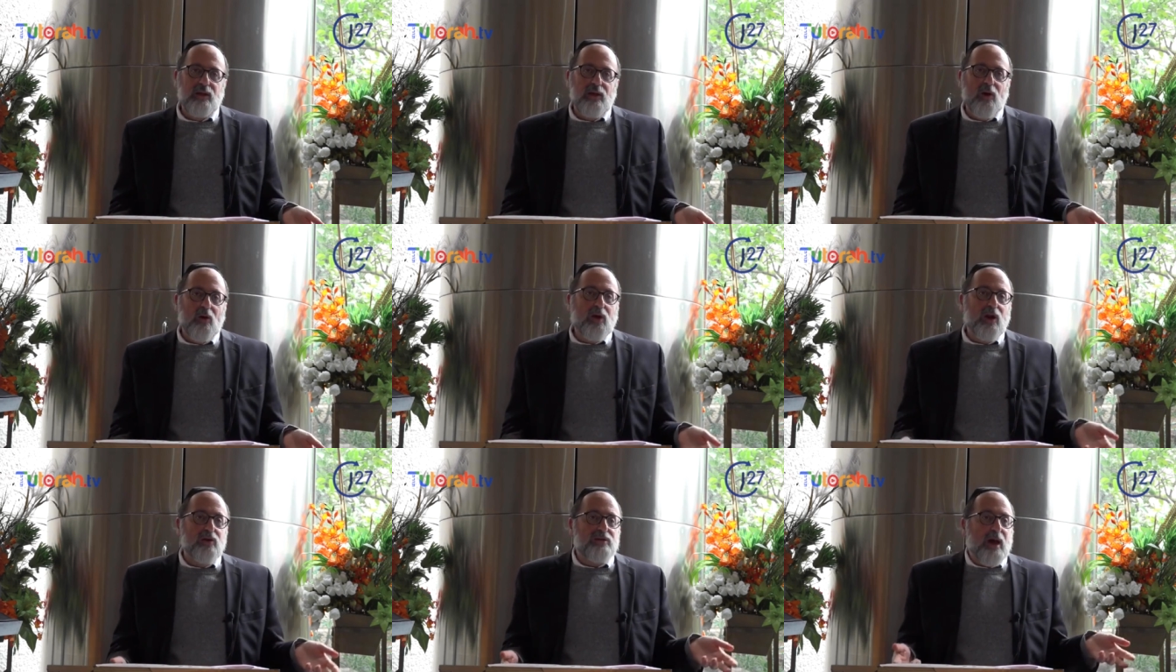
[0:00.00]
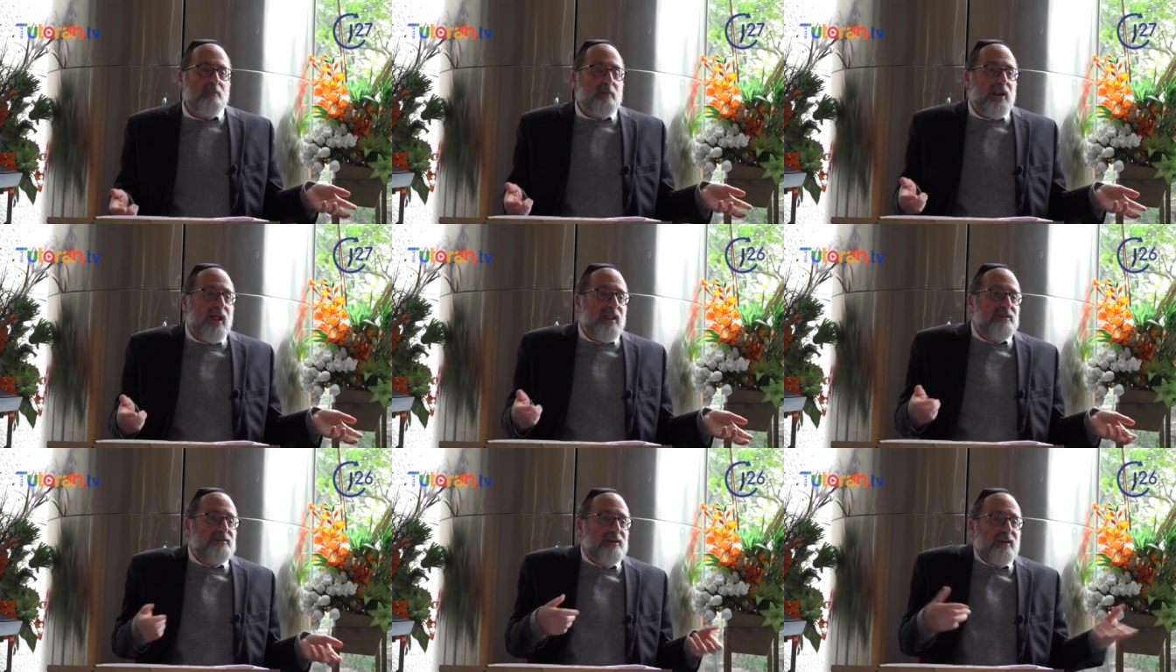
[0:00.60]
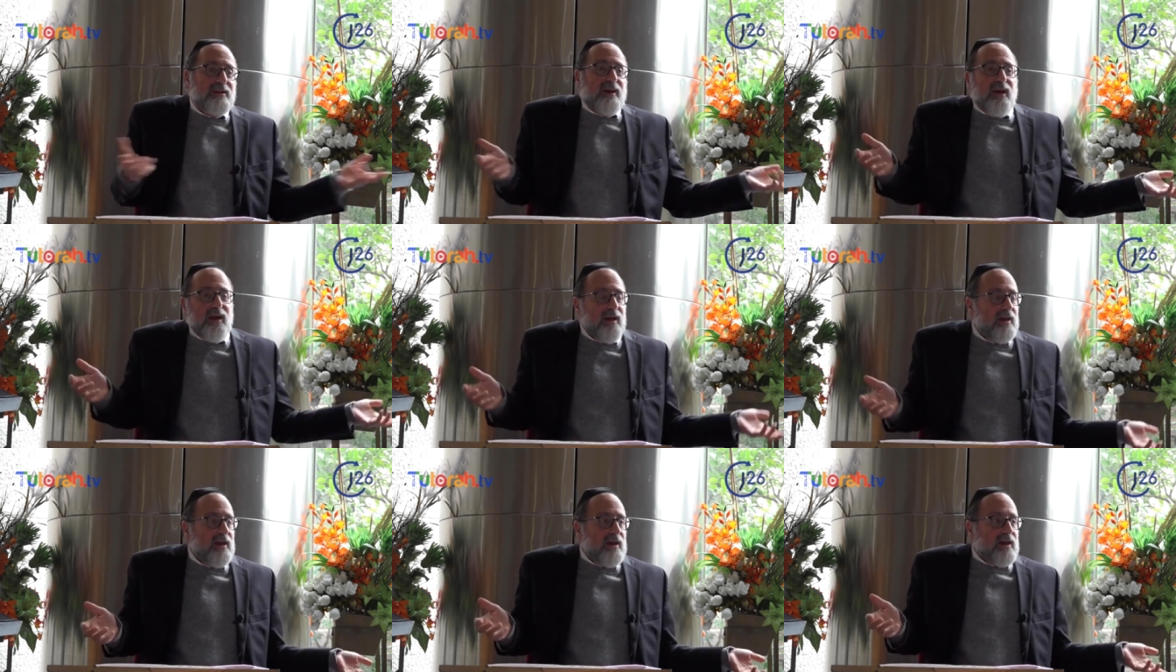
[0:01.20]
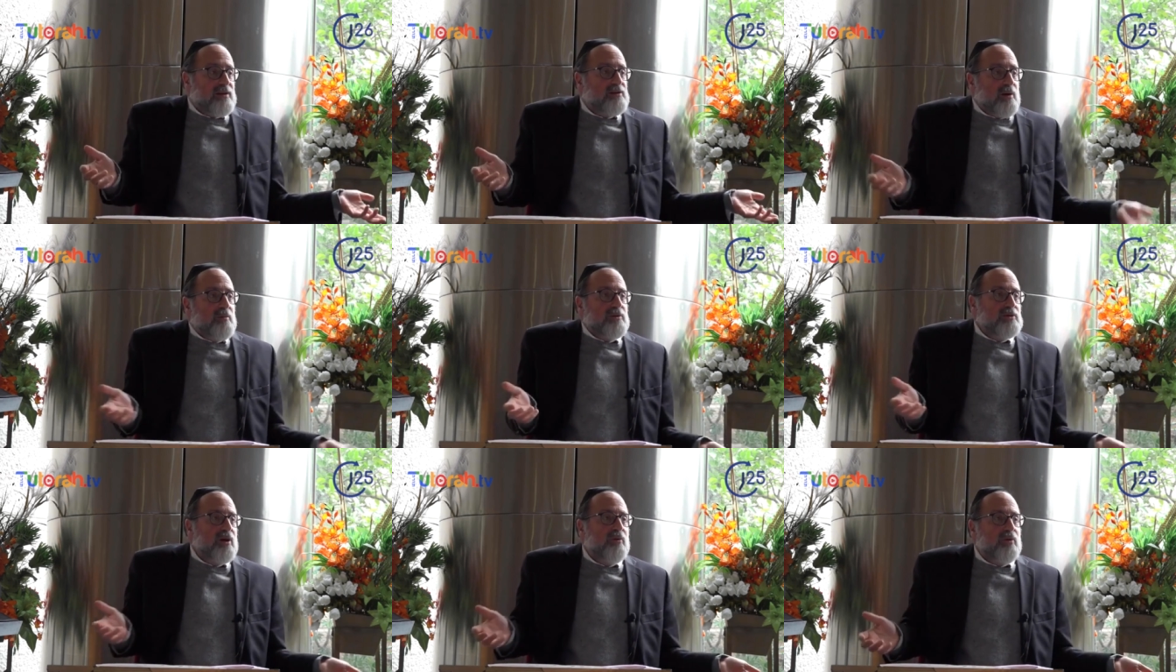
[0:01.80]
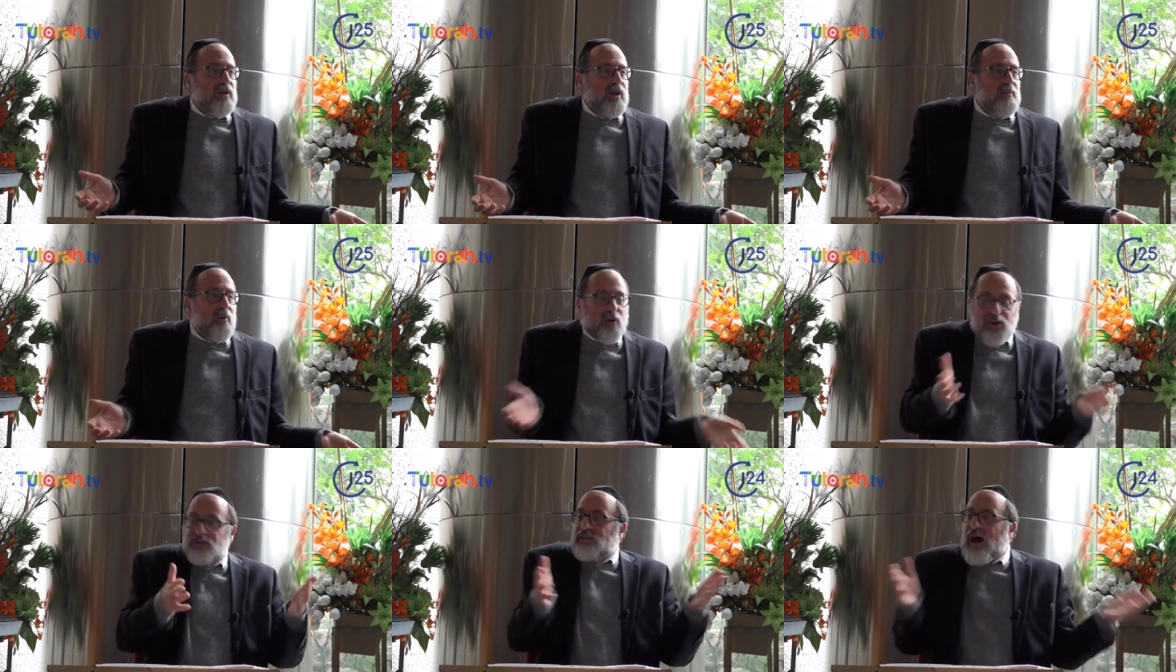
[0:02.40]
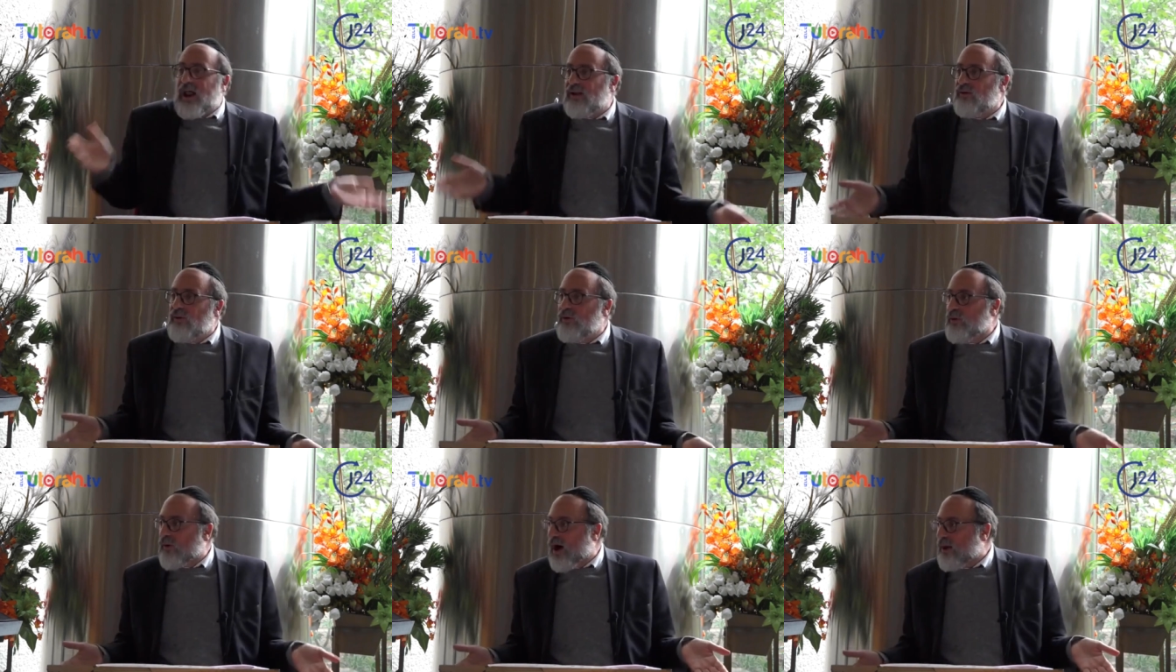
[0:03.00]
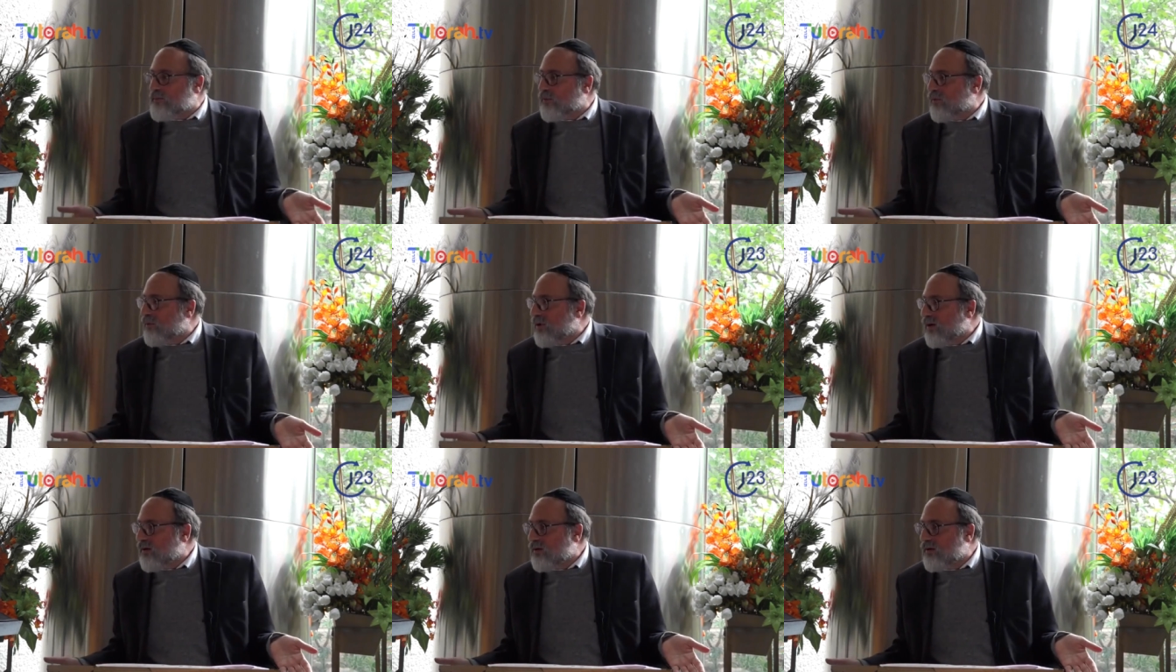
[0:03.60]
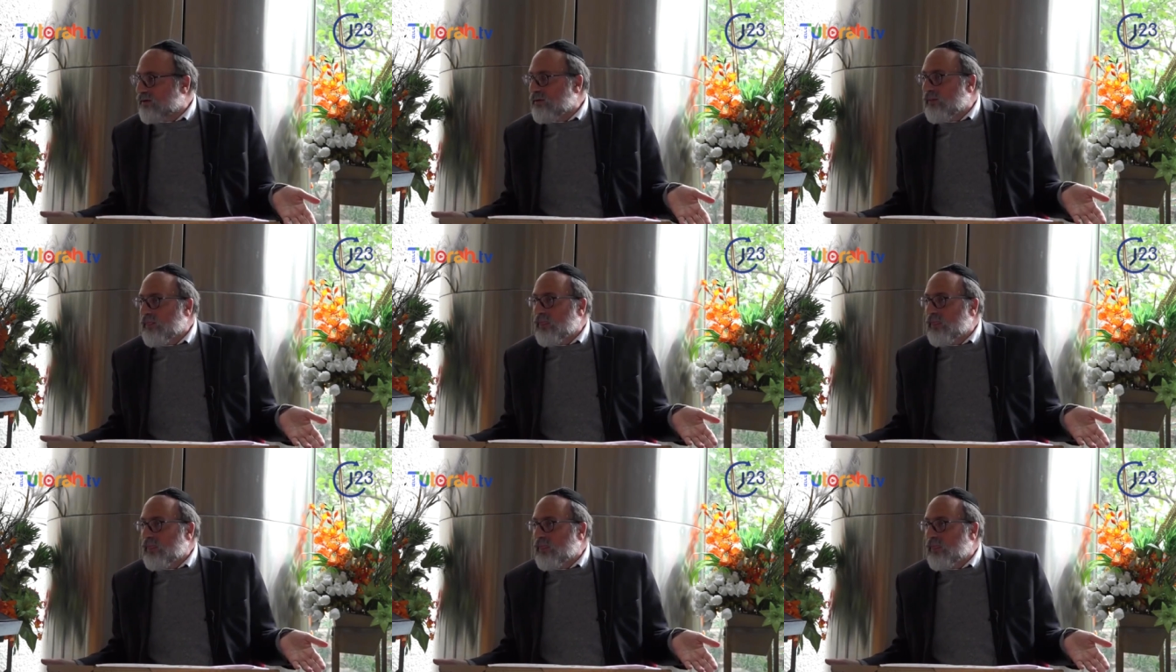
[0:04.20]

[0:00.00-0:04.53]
O que nos da pena decir que, que somos yudí. o rezar en un lugar público.